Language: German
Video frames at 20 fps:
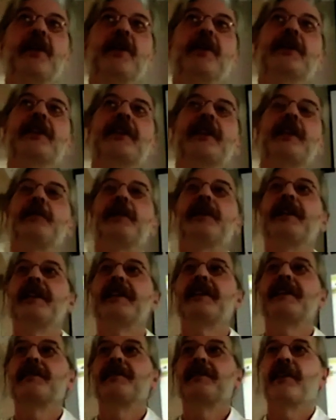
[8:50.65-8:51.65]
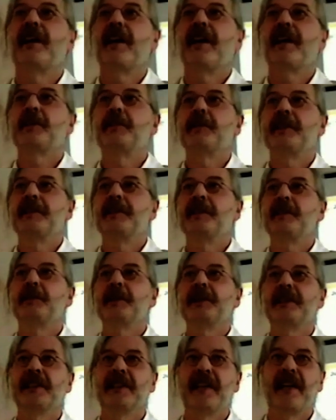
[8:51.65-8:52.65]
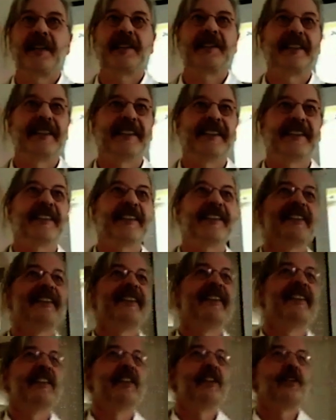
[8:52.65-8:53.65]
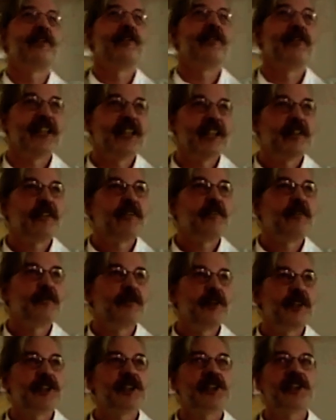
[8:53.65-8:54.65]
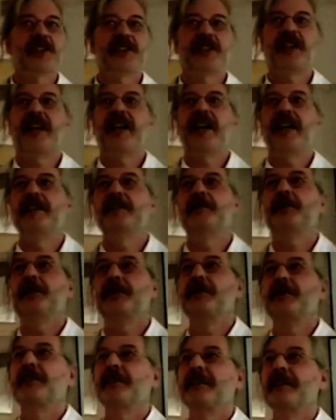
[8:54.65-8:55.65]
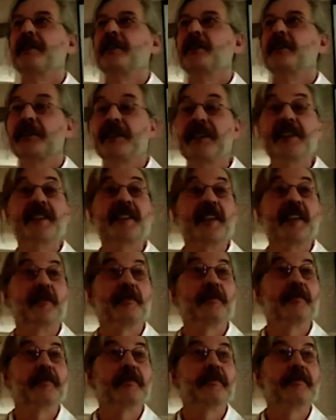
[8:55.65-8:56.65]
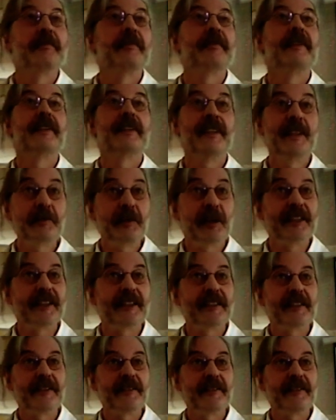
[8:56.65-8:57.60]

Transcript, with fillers: Und ich gebe Ihnen jetzt eine Frage, über die Sie bitte nachdenken. Wer will schon eine funktionierende Justiz haben? Niemand.